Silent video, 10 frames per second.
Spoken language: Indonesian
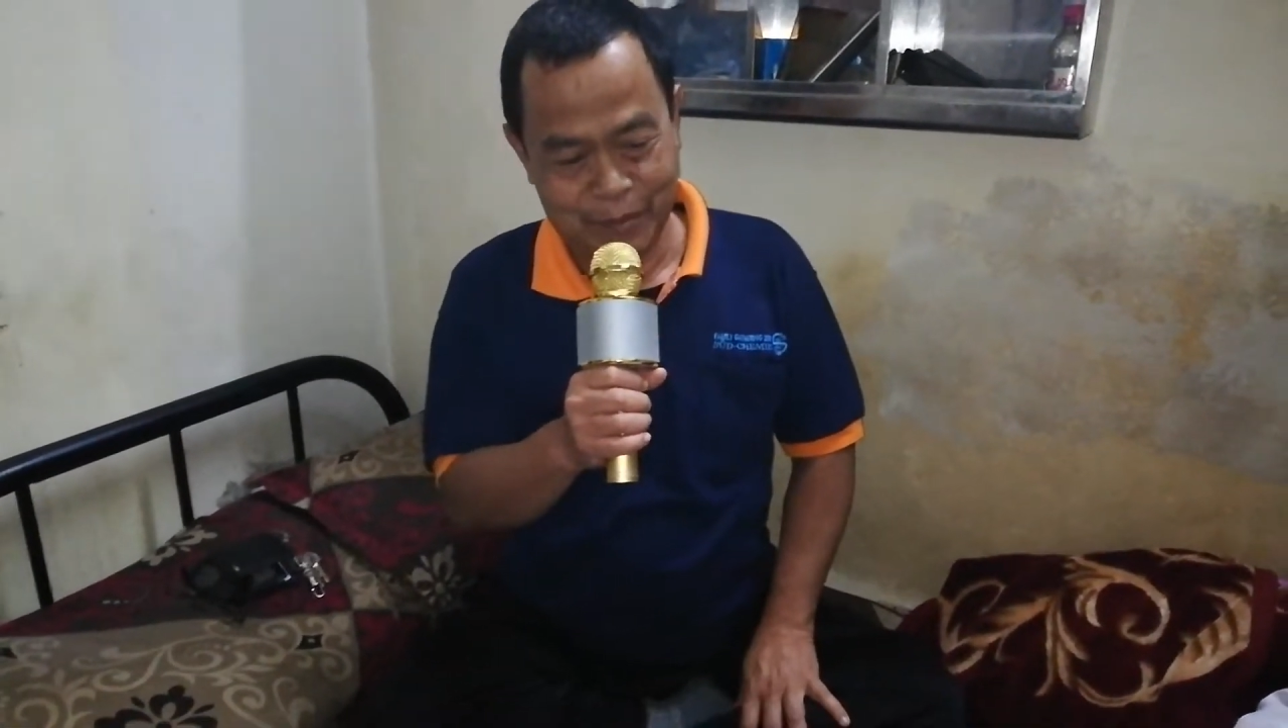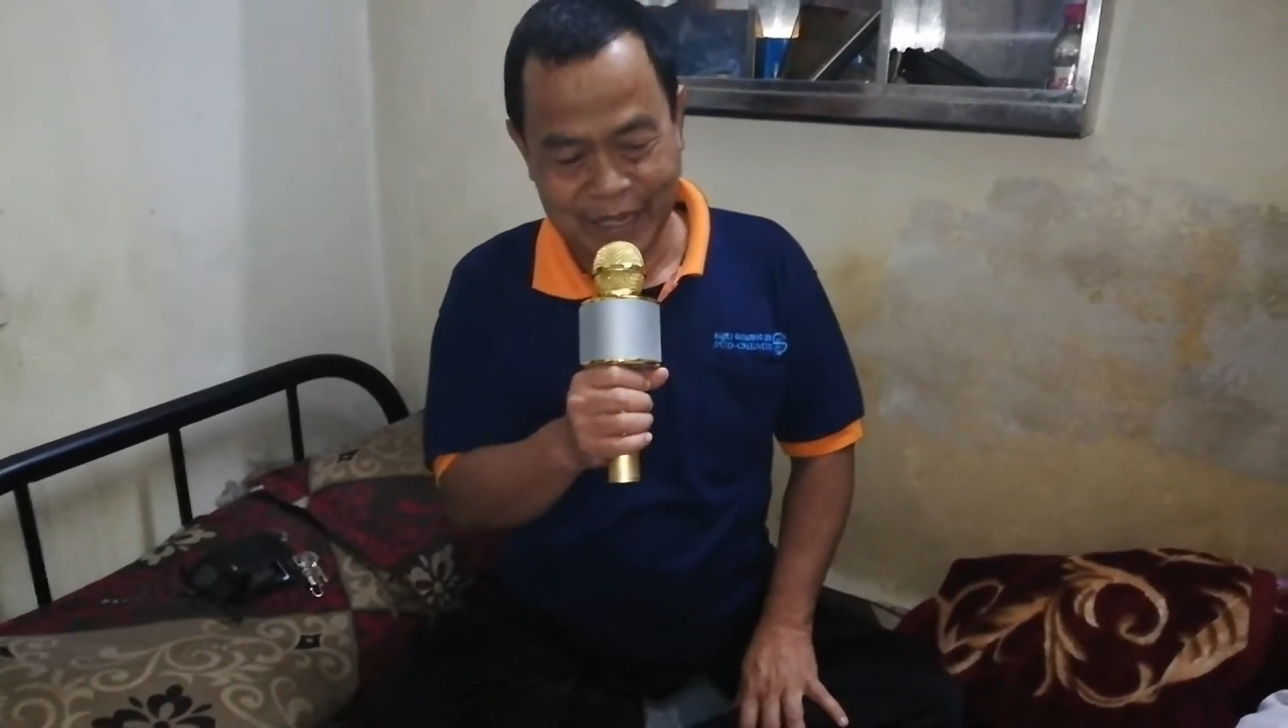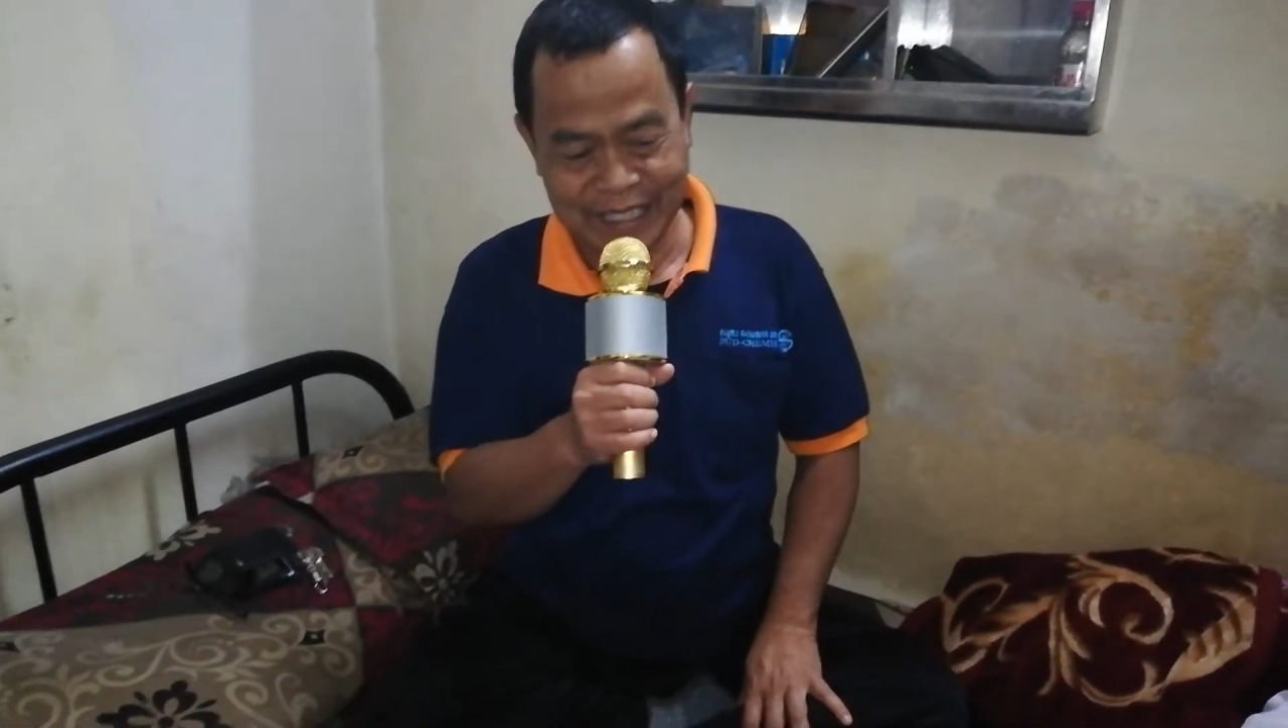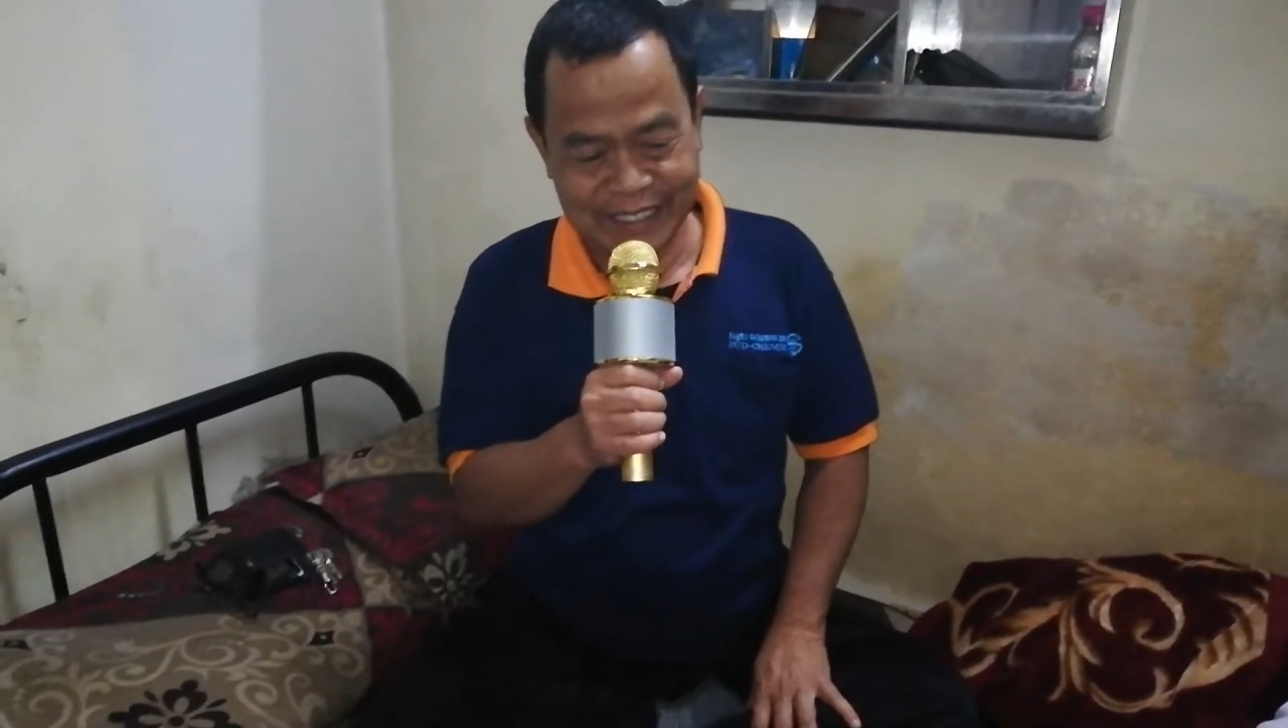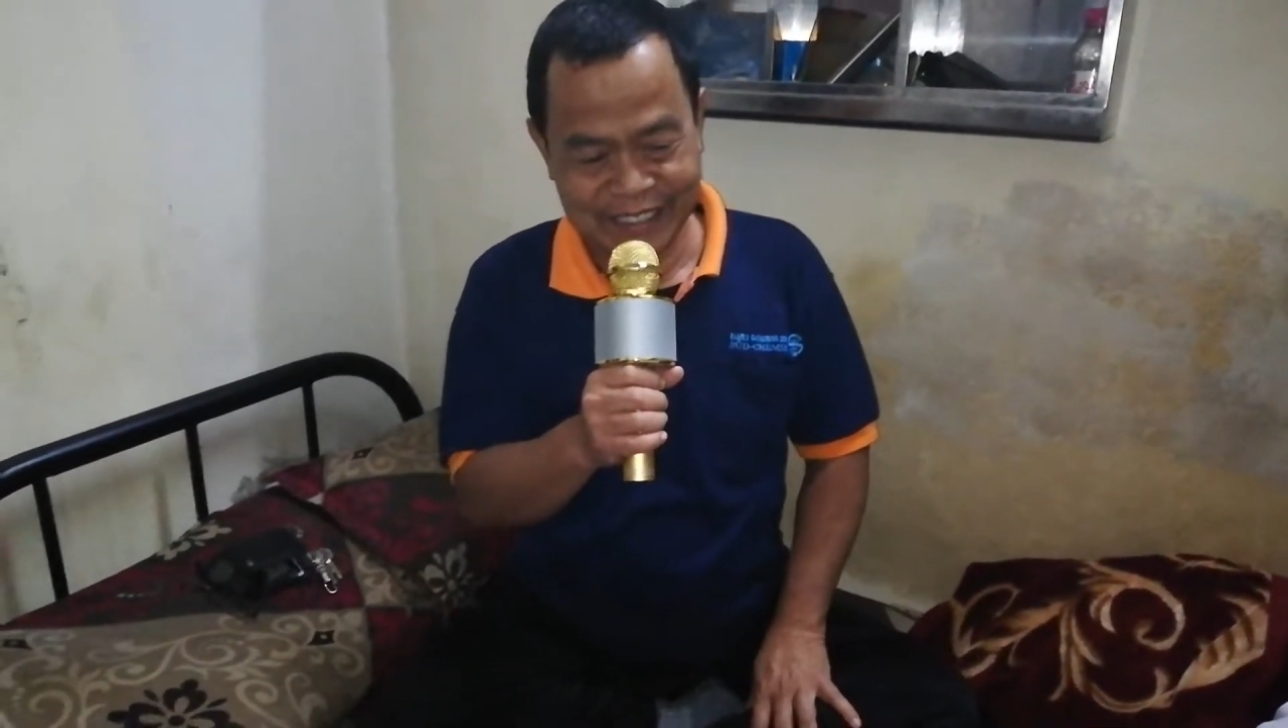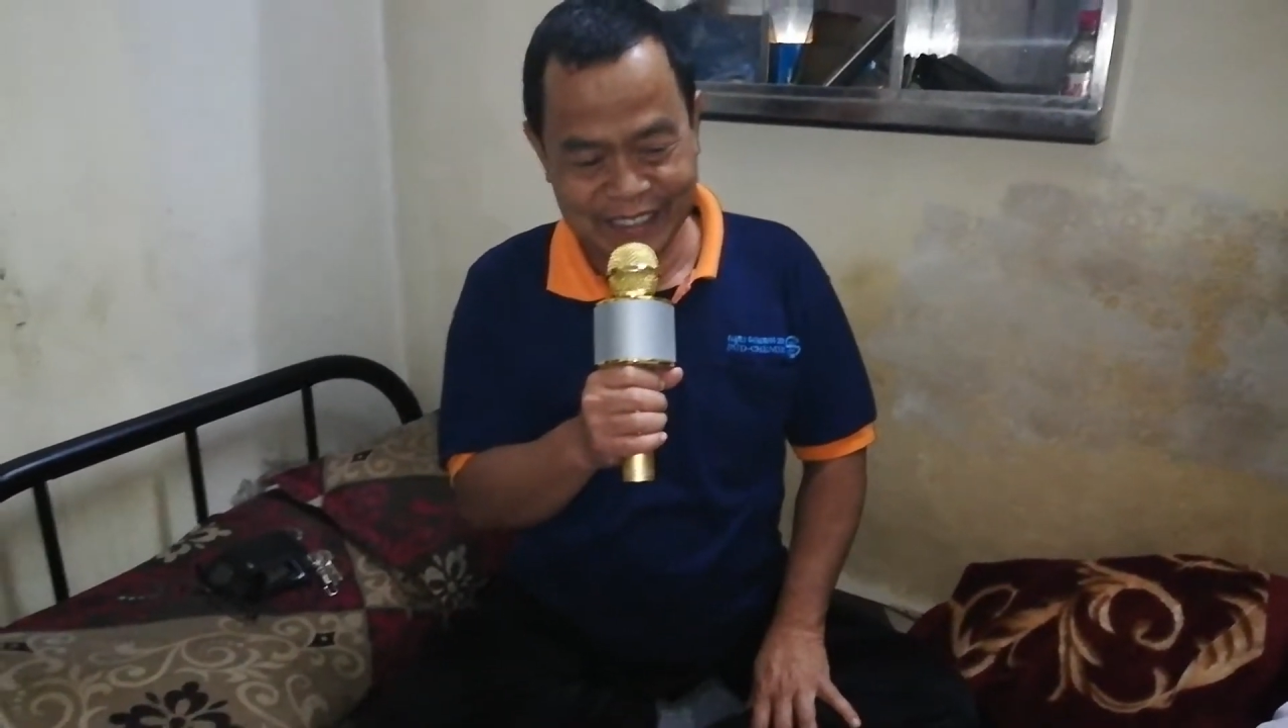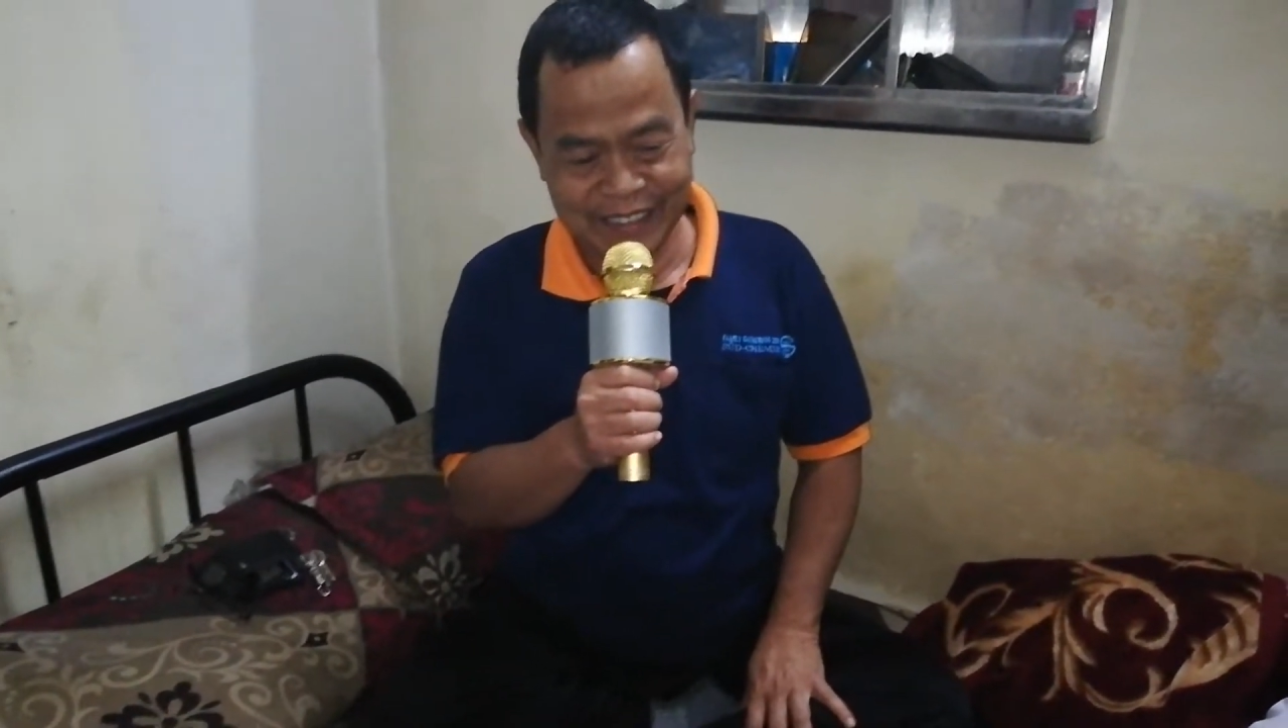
kasih